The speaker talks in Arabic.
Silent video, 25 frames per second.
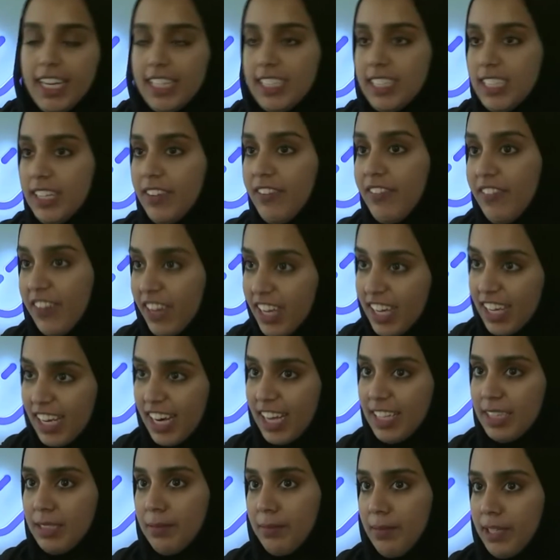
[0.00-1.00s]
عندي
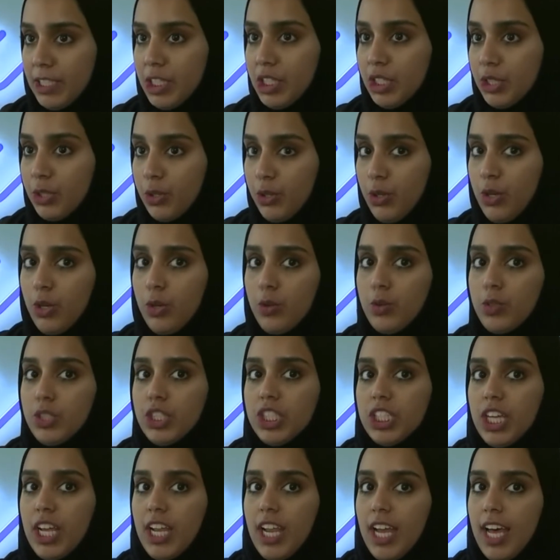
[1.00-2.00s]
فكره مشروع وان
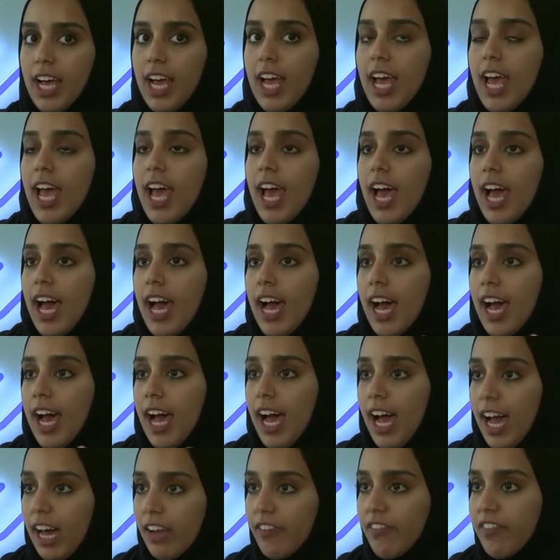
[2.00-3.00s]
شاء الله آه،
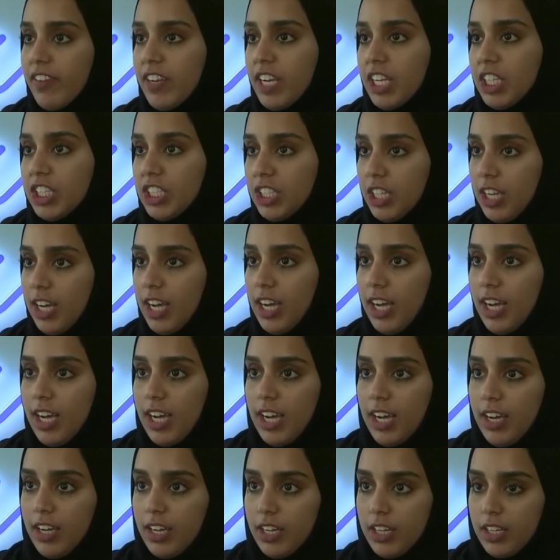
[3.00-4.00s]
اعرف ان
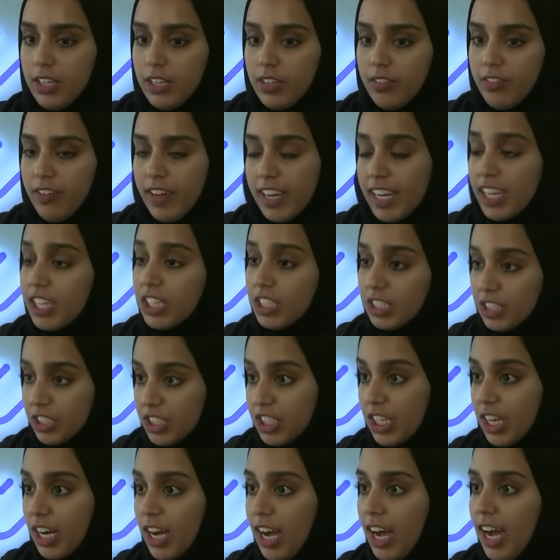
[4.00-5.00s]
آه، فريق
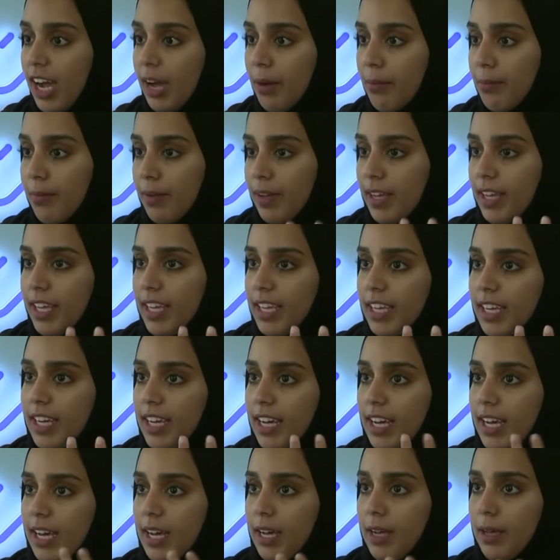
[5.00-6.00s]
شراع بي
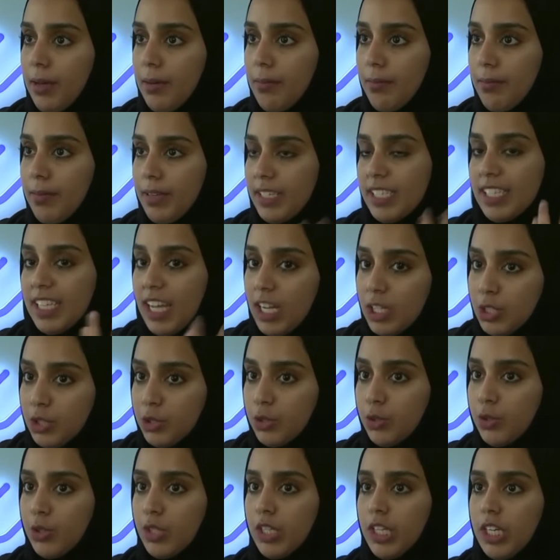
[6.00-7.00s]

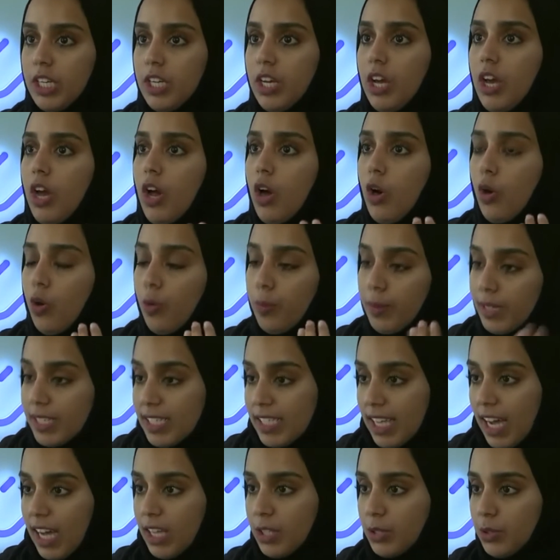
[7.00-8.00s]
بيساندوني
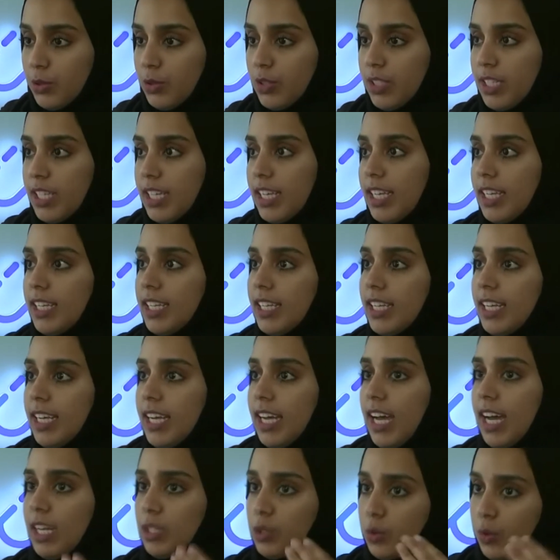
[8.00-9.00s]
وبيساعدوني
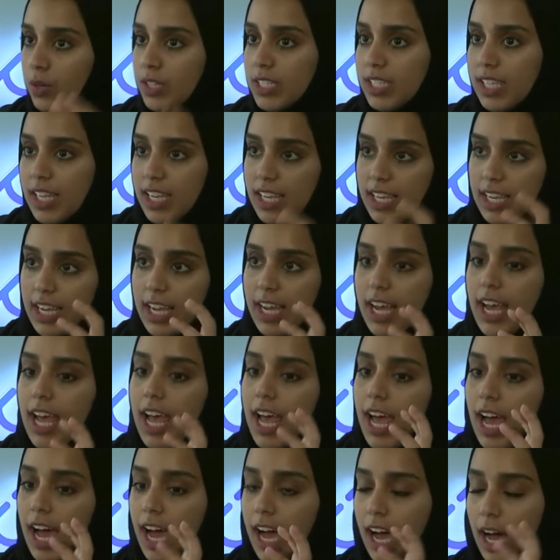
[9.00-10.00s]
اني اتوصل آه،
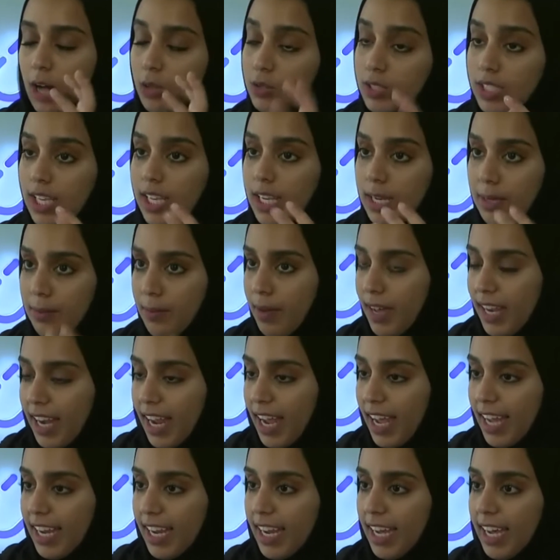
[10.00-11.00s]
اوصل
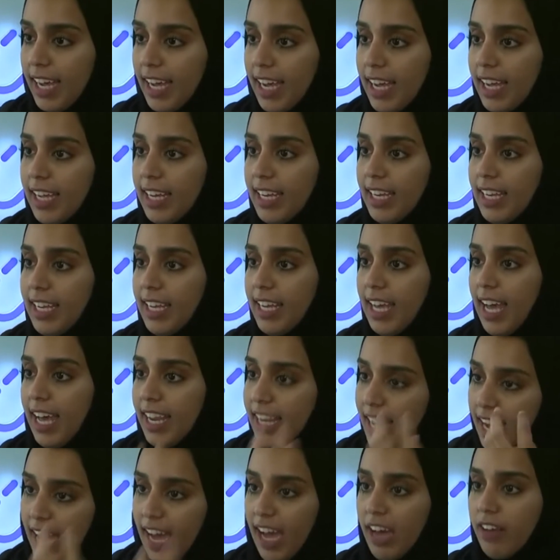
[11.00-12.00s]
لمرحله اللي
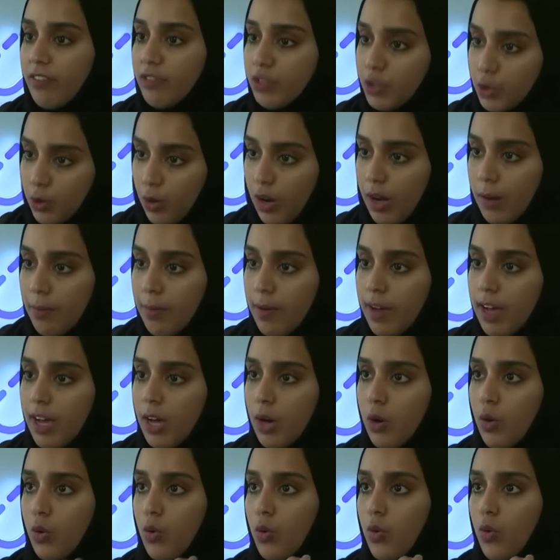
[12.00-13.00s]
انا اعرف شو
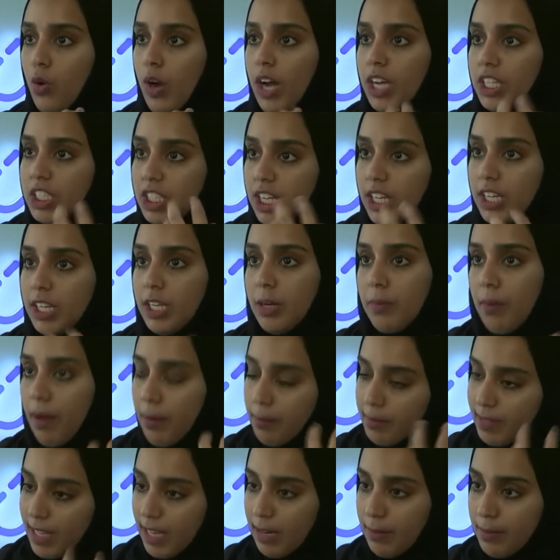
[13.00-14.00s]
ابى وعشان يوم
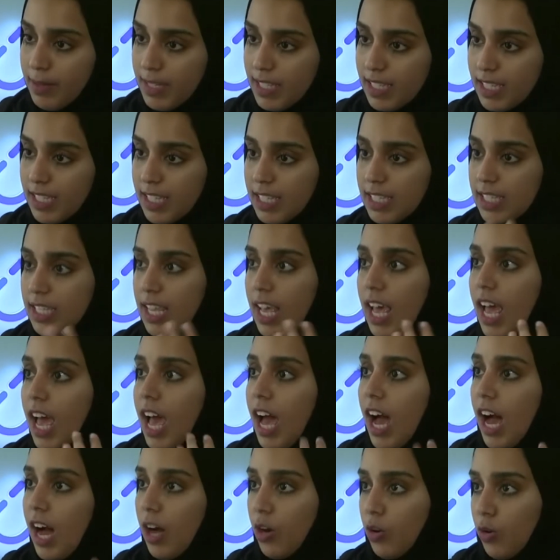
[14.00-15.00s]
ابدا البزنس
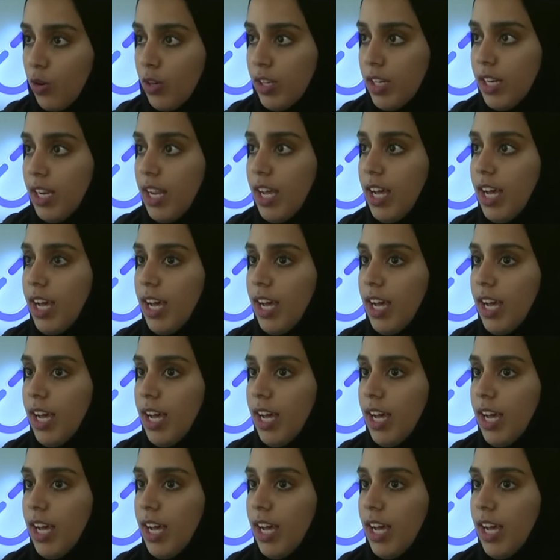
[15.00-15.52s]
اكون